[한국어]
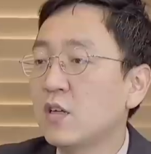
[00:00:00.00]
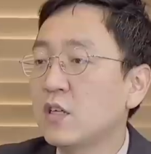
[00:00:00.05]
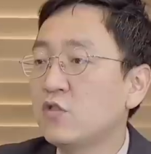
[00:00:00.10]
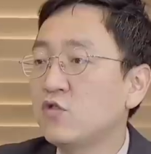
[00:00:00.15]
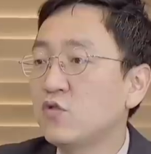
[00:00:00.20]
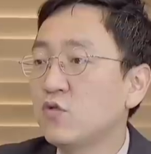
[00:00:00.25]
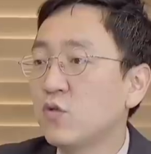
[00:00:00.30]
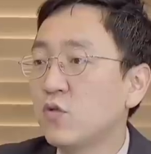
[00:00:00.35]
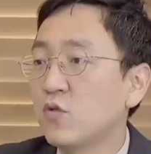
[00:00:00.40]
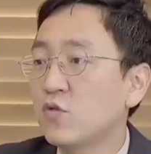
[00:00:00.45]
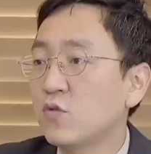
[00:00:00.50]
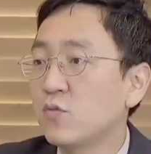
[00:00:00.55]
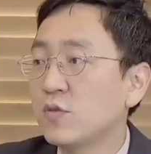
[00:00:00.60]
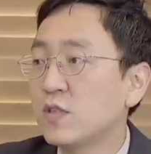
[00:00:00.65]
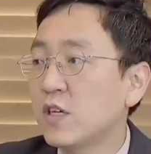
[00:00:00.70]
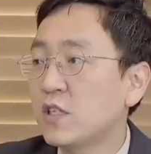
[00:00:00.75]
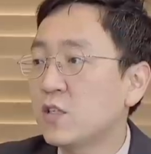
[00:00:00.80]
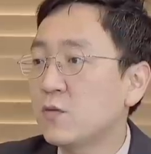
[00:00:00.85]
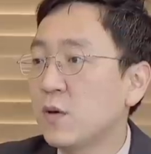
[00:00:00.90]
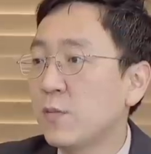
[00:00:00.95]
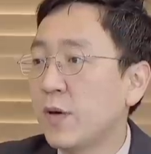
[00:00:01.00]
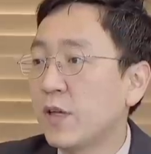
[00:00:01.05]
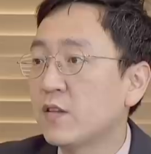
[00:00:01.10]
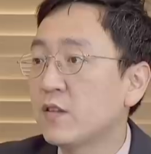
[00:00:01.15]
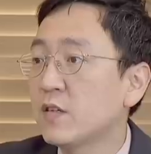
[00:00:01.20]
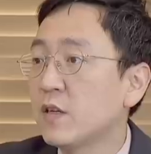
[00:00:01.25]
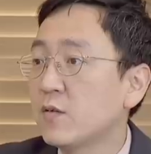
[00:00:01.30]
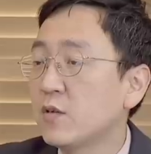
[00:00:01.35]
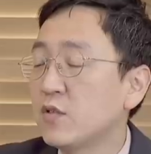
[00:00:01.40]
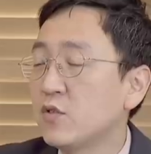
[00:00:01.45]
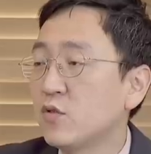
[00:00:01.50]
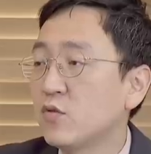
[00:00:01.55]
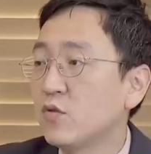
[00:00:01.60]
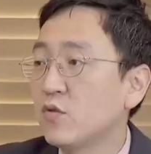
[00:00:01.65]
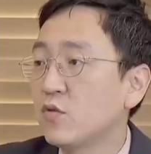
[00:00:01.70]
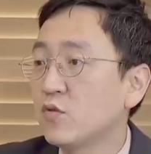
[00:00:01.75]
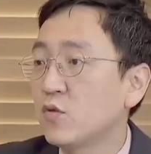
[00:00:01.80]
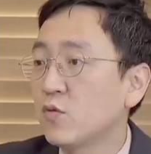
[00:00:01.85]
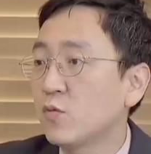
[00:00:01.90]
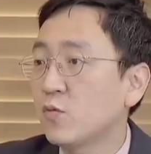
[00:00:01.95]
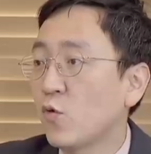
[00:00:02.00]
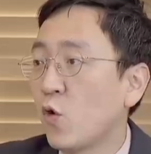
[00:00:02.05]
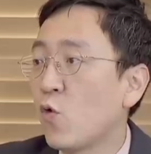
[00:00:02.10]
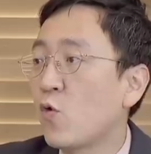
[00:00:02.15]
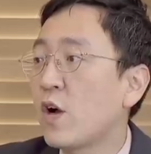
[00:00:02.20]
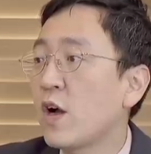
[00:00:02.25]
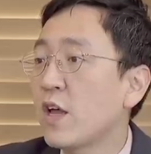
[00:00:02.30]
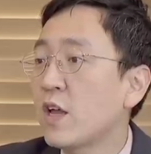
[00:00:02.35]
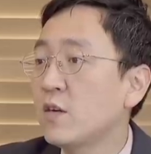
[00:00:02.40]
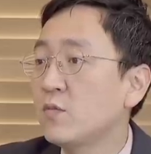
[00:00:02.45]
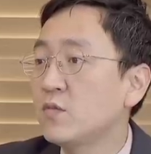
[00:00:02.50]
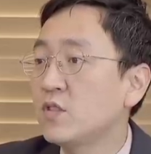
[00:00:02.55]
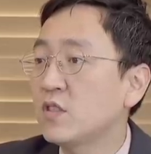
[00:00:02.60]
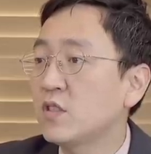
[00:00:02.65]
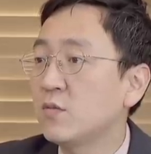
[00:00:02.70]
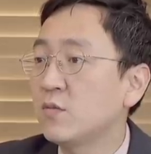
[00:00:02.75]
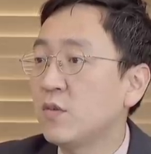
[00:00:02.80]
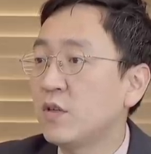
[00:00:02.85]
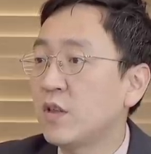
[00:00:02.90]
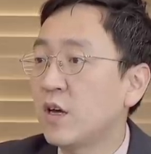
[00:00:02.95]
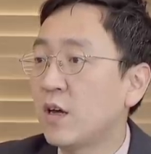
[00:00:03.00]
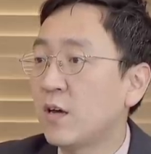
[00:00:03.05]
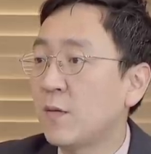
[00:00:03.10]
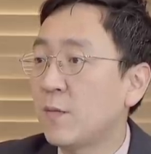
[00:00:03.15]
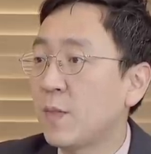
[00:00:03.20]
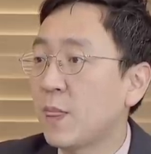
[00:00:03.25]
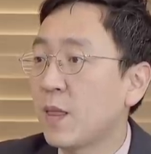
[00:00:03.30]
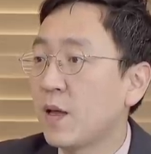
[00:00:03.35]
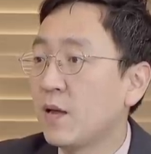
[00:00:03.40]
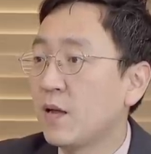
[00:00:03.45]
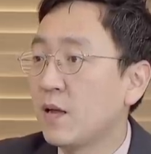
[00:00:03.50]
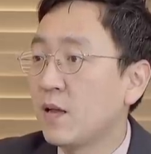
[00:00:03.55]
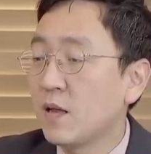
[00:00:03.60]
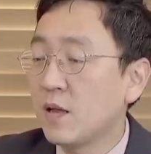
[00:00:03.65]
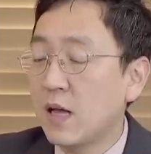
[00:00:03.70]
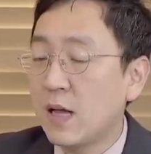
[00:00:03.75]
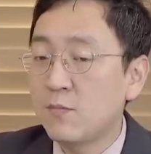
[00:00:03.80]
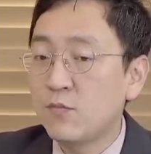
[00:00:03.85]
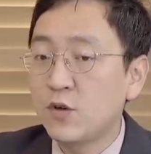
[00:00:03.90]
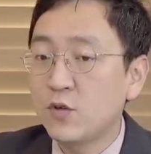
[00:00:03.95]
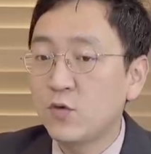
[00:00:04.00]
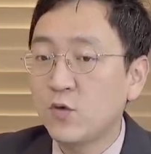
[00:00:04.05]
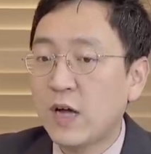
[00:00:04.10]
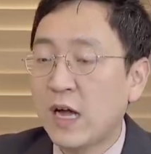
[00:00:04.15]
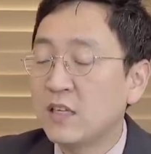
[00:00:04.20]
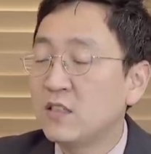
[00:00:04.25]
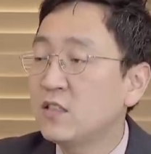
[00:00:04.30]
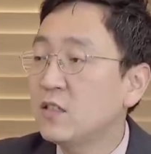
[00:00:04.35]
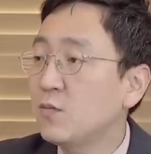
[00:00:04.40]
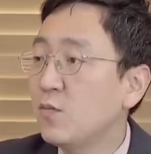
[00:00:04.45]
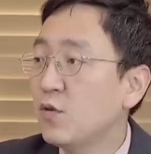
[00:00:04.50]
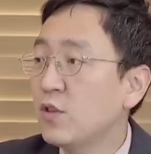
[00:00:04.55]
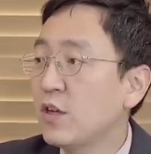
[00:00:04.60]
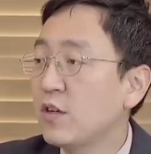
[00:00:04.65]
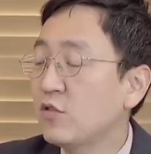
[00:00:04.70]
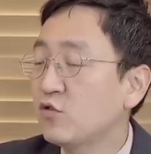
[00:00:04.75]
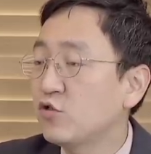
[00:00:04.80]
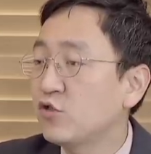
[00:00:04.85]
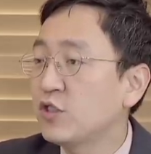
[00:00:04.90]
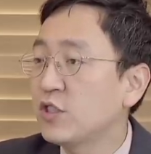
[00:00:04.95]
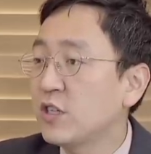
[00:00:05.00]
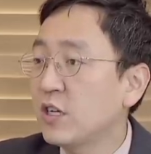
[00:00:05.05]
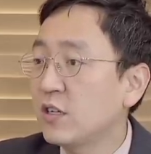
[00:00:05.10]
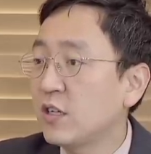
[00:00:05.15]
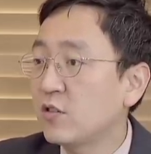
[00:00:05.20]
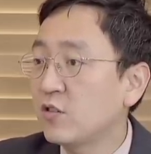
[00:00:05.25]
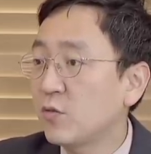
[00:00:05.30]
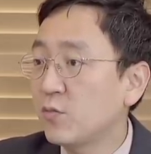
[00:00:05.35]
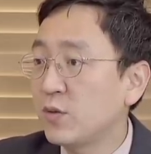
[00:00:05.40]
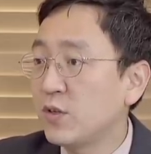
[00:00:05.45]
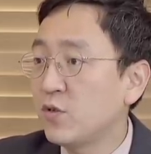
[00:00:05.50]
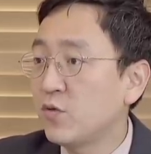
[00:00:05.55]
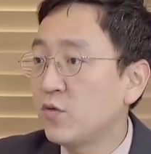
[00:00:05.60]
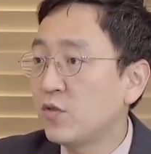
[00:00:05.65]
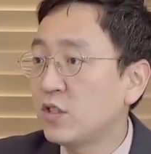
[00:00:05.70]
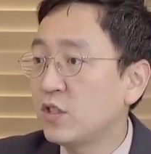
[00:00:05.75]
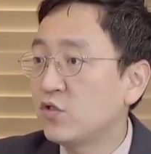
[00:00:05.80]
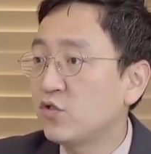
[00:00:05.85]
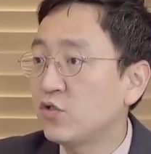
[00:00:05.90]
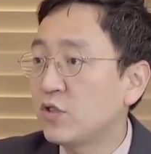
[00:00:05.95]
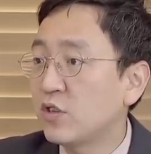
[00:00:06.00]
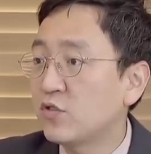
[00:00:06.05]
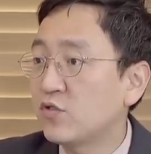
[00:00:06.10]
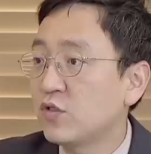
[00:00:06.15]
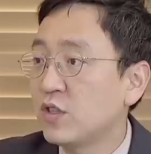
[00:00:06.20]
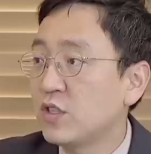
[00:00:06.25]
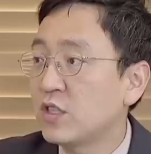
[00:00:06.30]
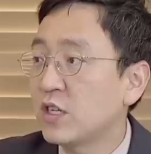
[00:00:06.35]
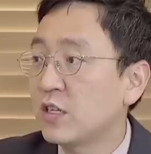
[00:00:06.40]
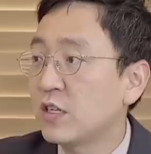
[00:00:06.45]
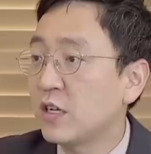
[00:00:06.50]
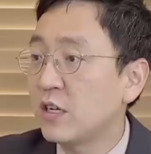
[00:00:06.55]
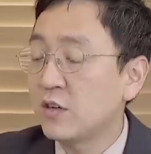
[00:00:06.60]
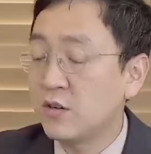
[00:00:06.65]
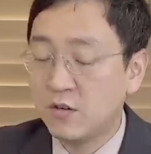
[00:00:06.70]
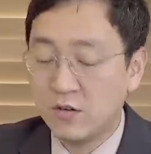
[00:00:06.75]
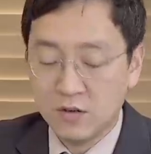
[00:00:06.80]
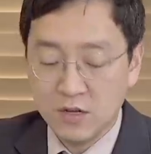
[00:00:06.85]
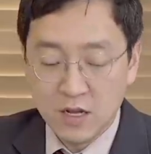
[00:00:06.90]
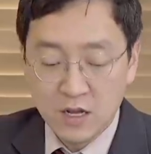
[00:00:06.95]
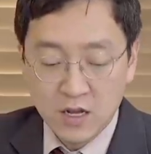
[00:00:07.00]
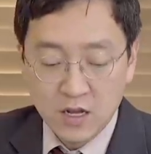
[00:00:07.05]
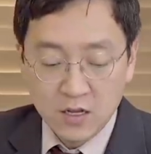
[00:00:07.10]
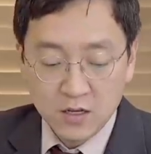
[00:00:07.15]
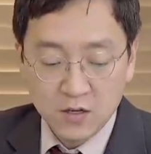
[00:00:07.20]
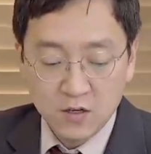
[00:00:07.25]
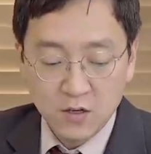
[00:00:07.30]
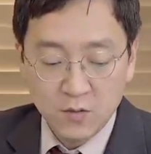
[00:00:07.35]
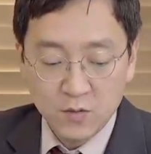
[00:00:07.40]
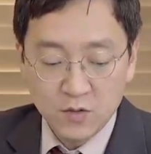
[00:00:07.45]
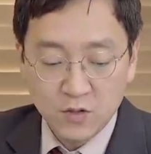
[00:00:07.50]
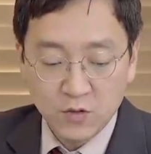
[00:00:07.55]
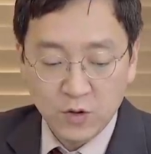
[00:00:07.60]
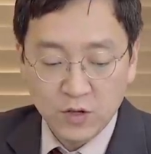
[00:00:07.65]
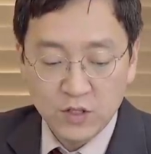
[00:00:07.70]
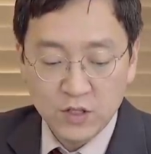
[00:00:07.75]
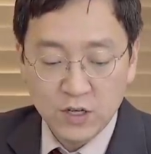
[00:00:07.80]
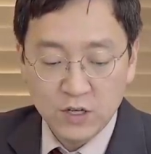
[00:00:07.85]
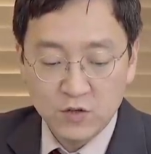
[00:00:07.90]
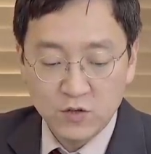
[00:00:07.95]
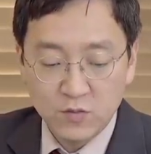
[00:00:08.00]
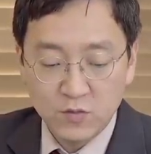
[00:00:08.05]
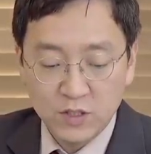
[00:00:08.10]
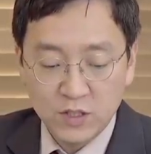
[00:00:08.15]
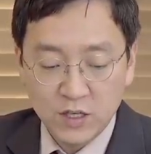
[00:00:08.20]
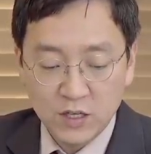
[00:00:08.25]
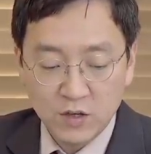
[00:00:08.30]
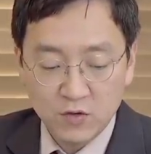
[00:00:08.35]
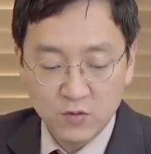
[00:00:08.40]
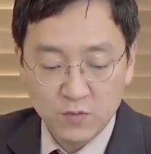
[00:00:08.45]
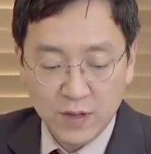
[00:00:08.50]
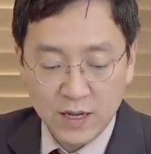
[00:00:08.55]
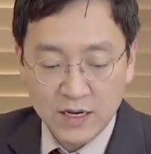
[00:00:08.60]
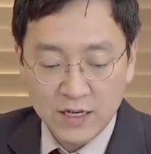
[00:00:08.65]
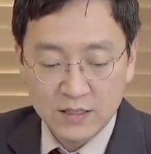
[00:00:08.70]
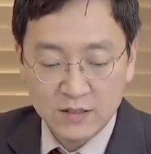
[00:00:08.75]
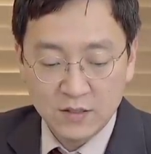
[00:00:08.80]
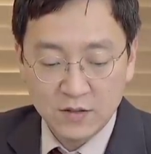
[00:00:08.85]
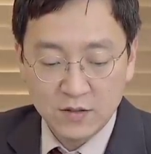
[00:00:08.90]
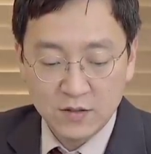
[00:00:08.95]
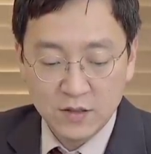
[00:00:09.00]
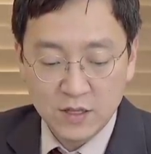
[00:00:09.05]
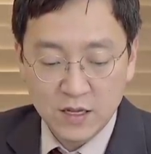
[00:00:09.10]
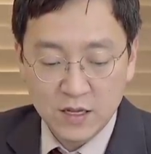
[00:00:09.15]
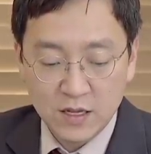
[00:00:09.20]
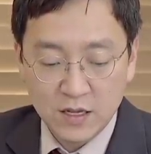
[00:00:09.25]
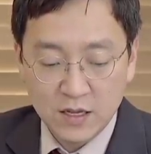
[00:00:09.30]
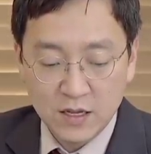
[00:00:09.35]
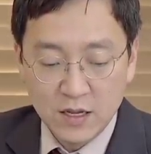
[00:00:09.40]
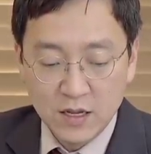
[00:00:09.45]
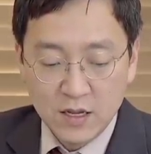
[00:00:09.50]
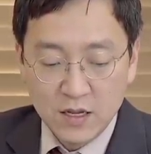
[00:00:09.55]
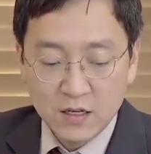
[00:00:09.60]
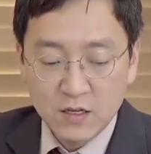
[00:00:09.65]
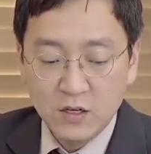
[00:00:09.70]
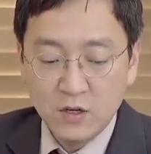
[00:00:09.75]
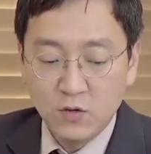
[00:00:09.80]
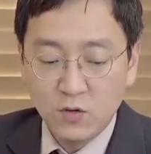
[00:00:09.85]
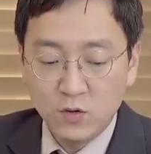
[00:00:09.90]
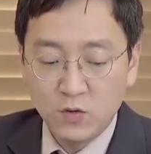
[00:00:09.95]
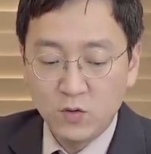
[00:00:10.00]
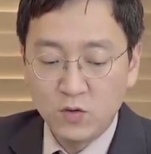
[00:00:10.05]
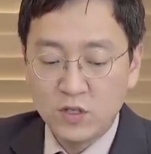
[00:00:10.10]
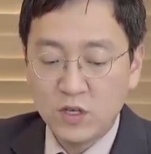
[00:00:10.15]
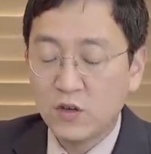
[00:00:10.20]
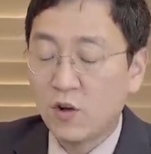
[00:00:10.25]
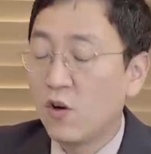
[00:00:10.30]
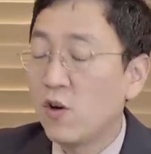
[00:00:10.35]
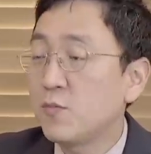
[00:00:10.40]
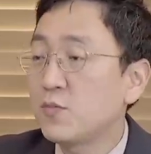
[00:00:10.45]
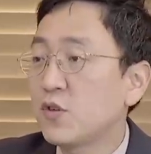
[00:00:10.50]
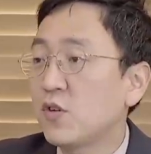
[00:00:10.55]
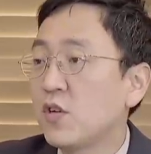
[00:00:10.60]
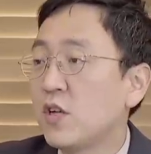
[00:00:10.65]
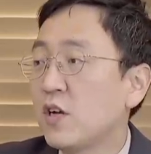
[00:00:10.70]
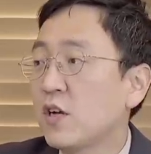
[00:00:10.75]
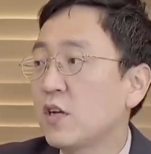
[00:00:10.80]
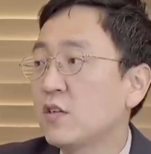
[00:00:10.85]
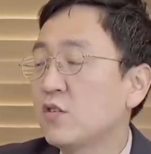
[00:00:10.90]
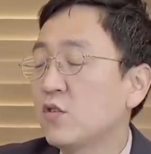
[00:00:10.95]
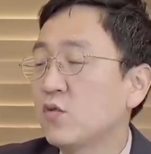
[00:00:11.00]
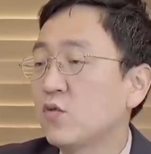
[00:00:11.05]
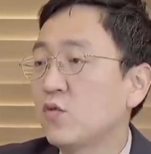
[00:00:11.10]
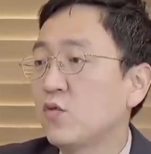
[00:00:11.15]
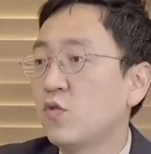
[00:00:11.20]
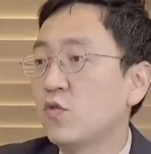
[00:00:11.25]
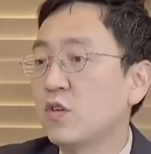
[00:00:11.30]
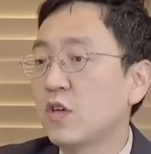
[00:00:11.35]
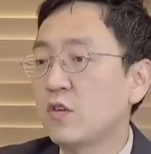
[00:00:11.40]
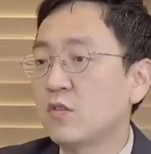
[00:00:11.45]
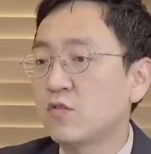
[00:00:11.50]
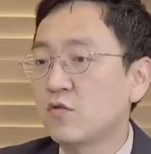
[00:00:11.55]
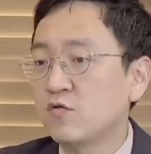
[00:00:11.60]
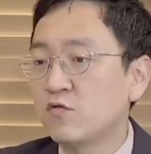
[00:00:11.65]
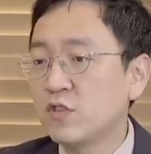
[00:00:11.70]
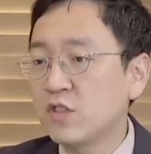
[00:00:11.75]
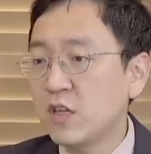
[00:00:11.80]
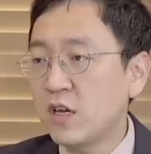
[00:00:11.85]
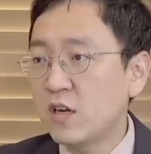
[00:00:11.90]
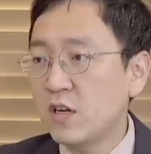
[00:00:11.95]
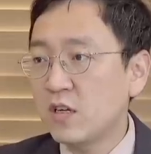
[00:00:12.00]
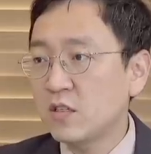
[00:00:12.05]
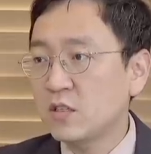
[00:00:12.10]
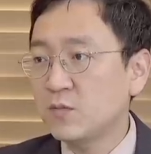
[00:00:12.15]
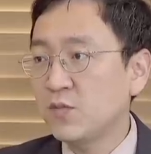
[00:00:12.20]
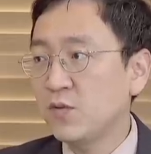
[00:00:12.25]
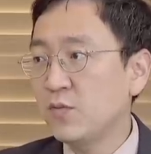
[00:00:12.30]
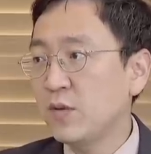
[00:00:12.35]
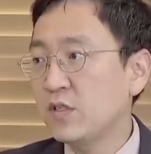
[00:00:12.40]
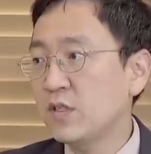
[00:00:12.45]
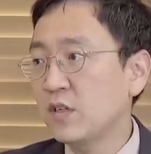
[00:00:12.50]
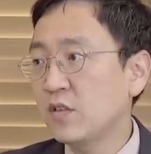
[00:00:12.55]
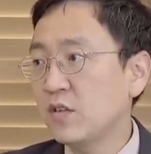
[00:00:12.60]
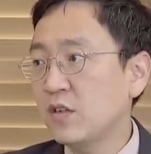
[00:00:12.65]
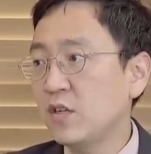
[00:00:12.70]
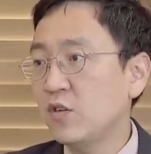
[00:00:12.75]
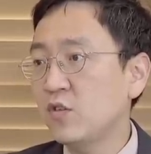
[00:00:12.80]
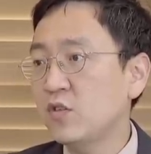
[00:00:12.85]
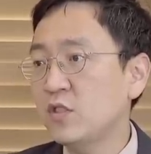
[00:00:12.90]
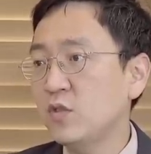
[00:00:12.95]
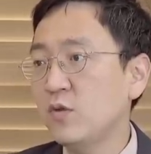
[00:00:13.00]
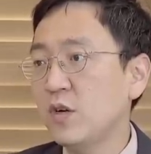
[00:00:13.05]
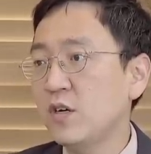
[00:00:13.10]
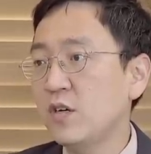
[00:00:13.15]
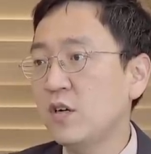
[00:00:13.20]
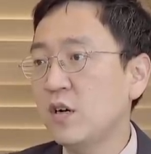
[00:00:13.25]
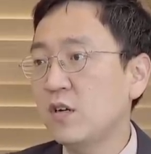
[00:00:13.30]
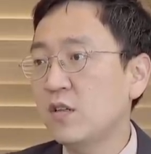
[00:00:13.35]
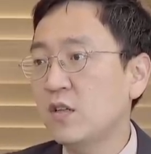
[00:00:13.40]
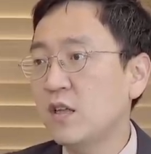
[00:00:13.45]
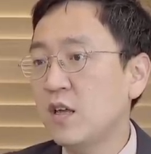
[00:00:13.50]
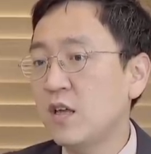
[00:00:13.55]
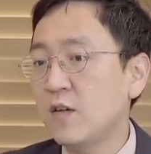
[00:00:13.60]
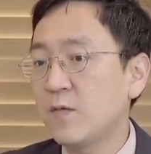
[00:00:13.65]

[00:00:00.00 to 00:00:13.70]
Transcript: 기준으로는 좀 싸지만 베트남 기준으로는 좀 고가의 음식입니다. 어... 아무래도 간식보다는 주식에다 더 비용을 지출할 그렇지. 수 있잖아요. 네. 그러면서 굉장히 좀 인기가 좀 많았었는데 그리고 또 이제 영업 전략에서도 그니까 우리나라 식품 회사들이 현지화를 할 때